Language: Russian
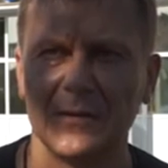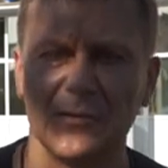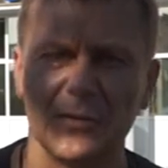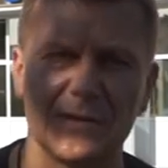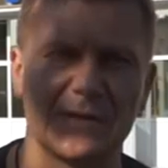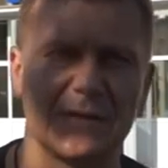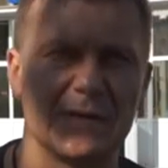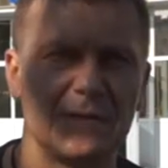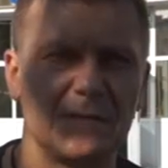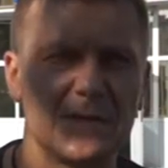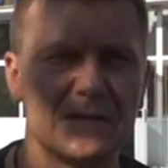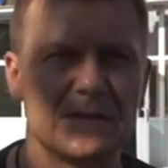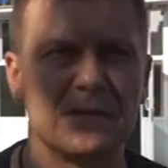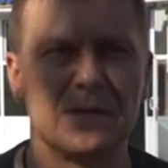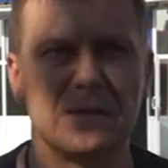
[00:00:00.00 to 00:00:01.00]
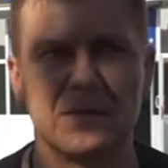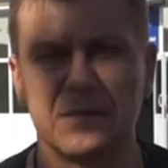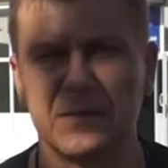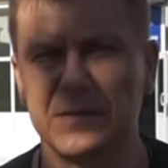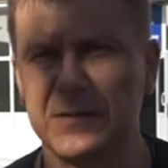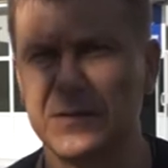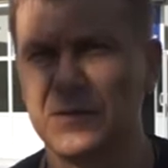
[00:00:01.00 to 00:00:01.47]
То есть, соответственно,
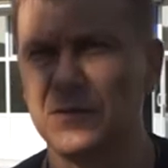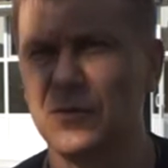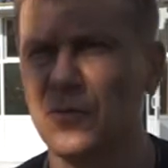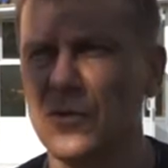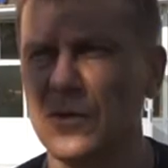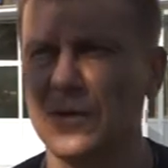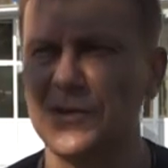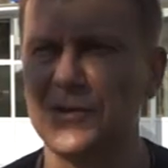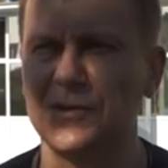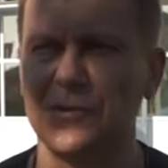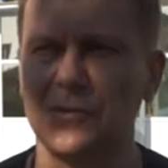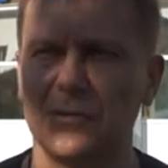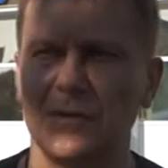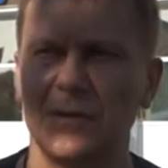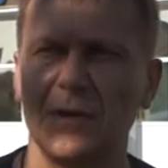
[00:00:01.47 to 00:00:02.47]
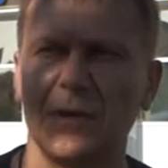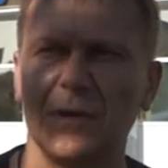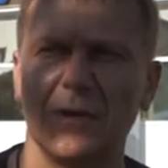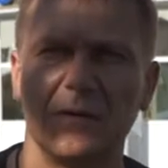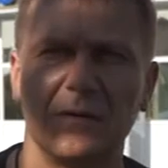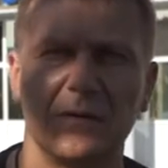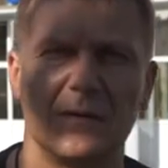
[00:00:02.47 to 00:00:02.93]
где-то около 4
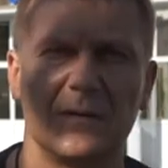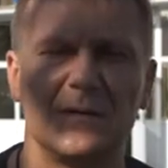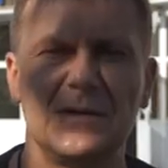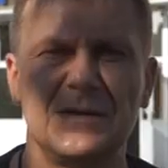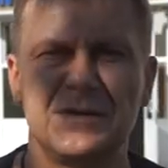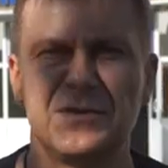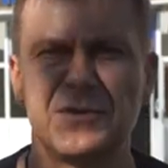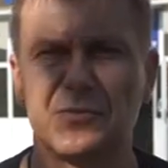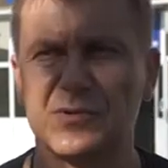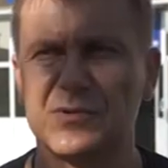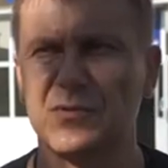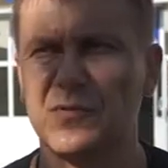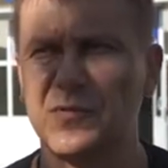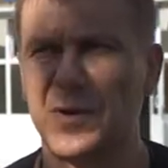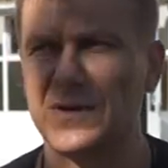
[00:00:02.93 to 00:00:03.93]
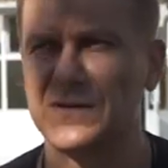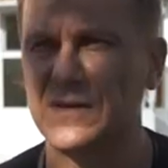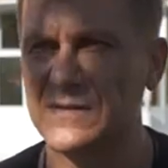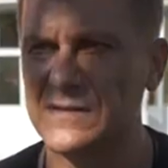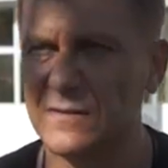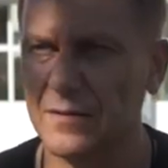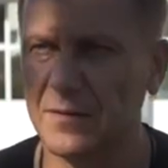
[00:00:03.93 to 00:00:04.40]
э, тысяч кустов
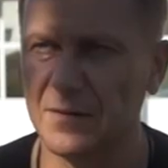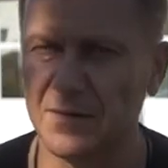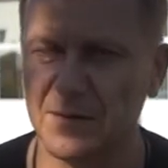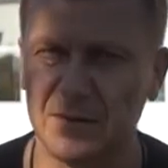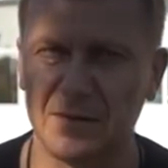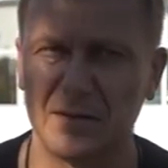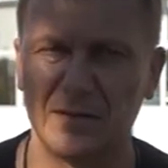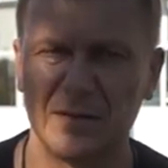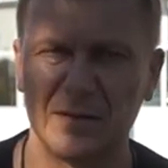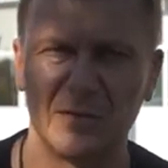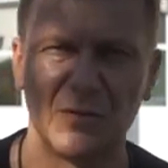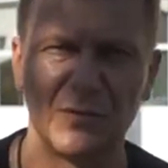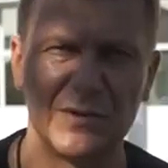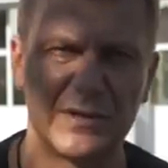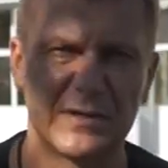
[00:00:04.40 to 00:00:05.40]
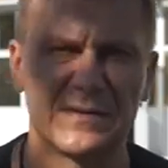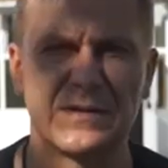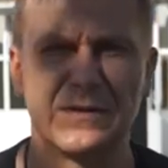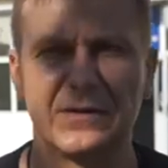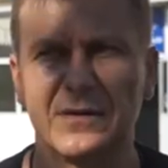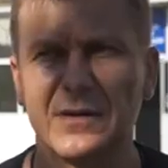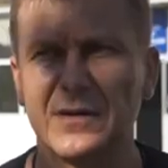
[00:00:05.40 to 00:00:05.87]
произрастало на данном
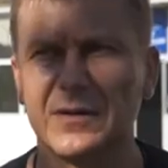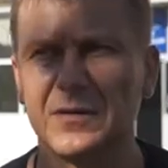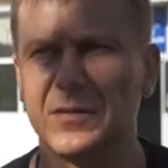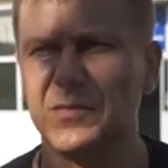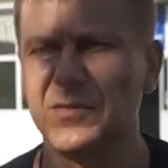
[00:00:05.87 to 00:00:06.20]
участке э,